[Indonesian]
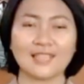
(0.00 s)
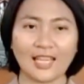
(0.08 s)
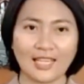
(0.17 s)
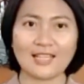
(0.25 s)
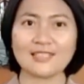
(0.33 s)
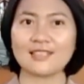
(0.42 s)

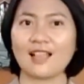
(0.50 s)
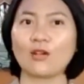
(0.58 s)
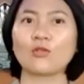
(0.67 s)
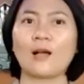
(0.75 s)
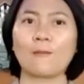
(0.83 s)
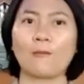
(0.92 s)
Saya
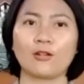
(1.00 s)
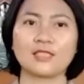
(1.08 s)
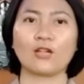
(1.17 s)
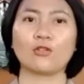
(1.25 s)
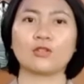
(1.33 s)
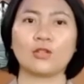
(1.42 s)
selaku
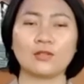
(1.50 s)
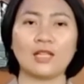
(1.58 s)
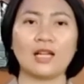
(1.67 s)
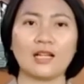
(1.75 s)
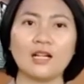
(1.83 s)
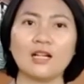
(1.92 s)
Kapolsek Kota
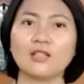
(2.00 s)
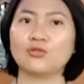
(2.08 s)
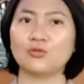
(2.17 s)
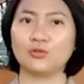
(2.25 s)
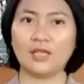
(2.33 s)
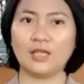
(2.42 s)
Utara
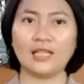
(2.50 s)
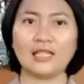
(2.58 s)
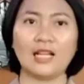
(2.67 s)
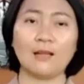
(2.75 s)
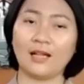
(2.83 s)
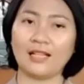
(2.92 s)
juga
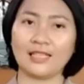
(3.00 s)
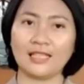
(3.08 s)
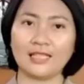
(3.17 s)
dalam hal